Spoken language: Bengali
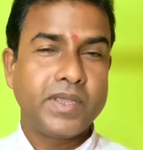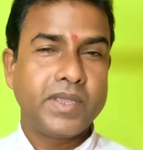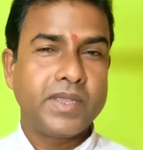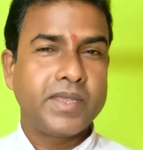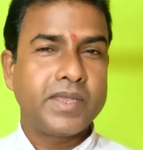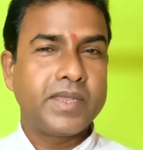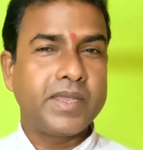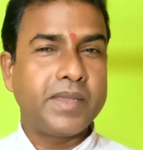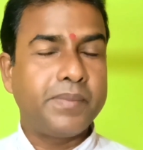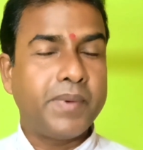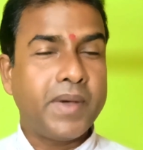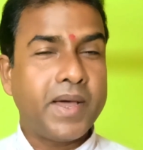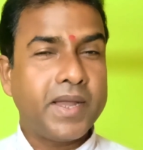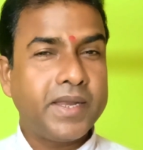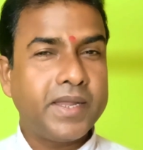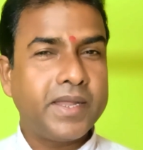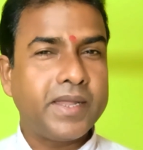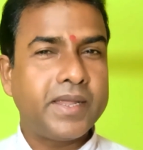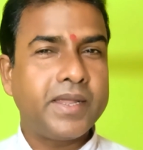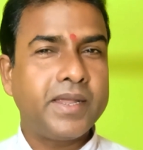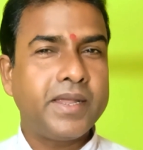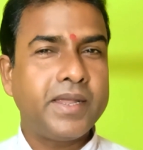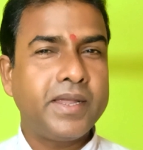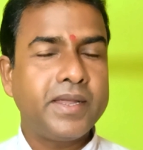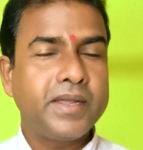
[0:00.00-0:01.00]
এবারে
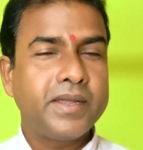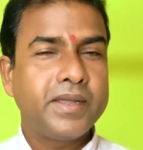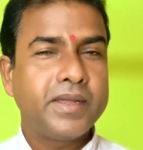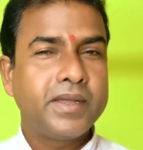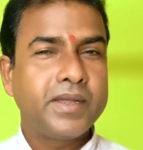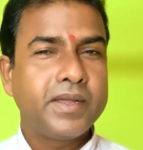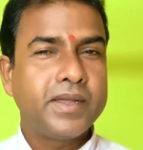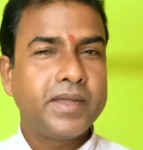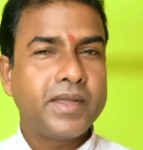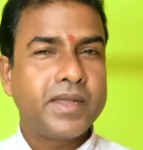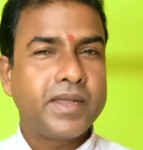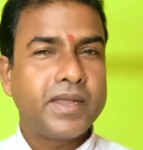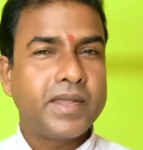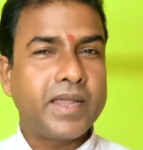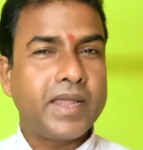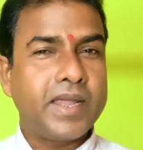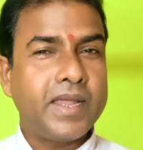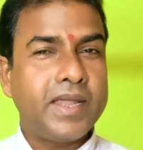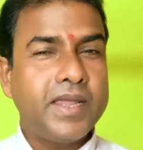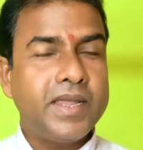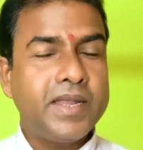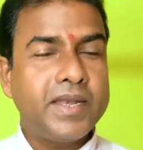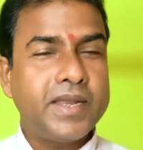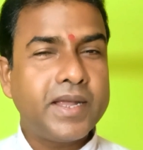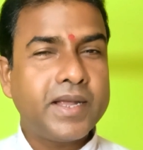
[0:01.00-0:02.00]

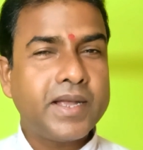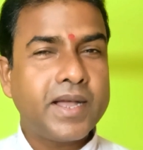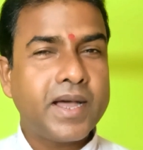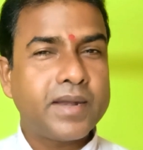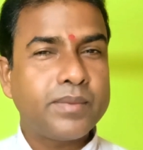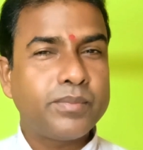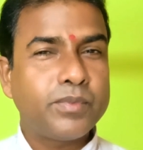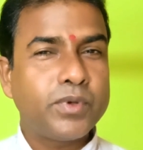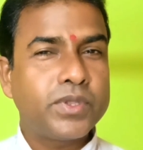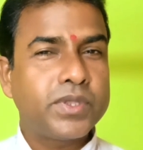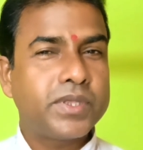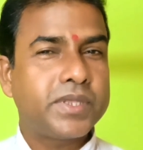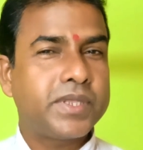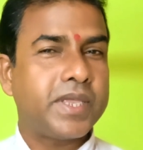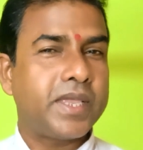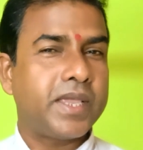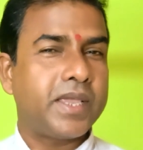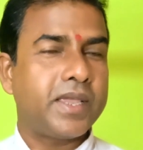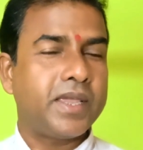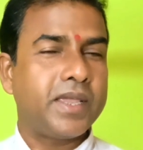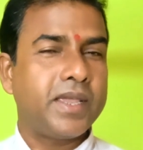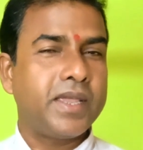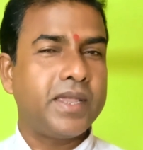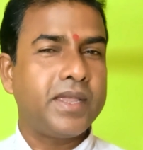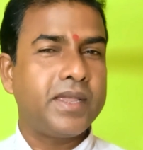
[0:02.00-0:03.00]
এই রেখার মধ্যে
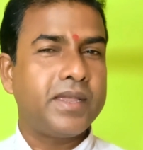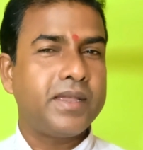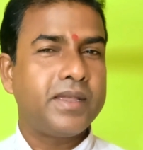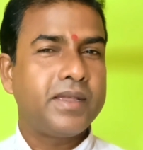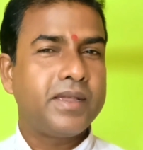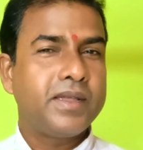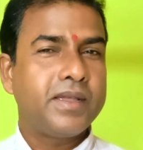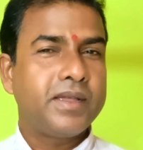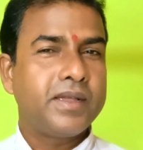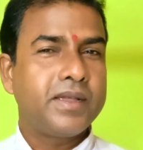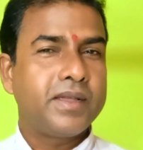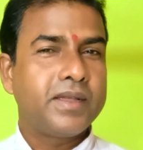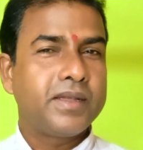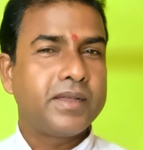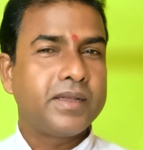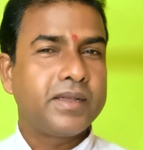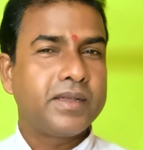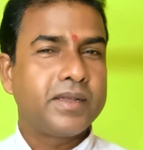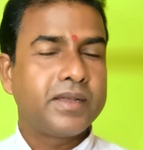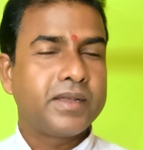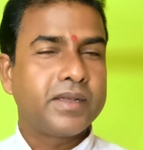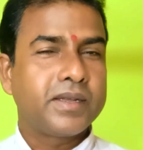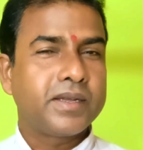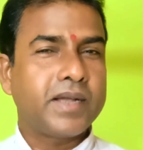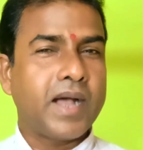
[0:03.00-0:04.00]

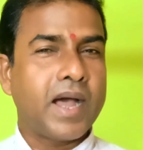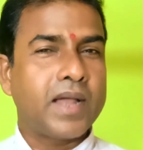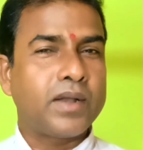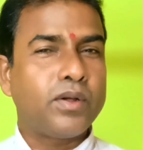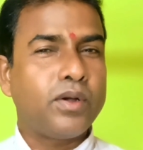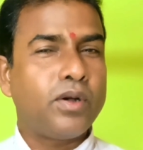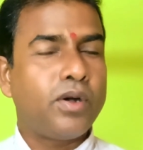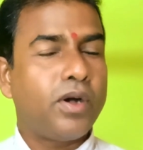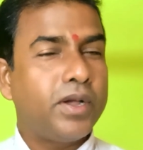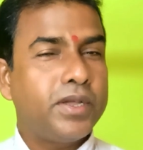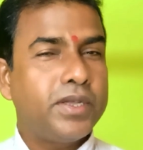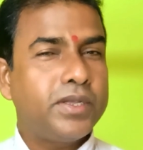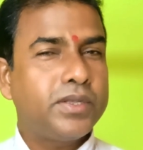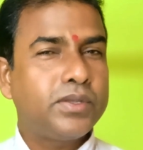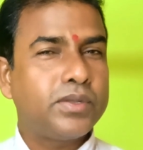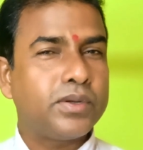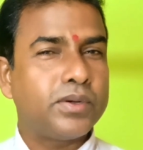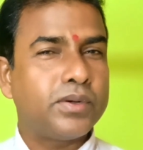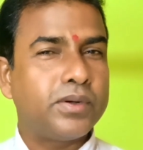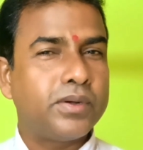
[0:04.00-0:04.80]
কারো হয়তো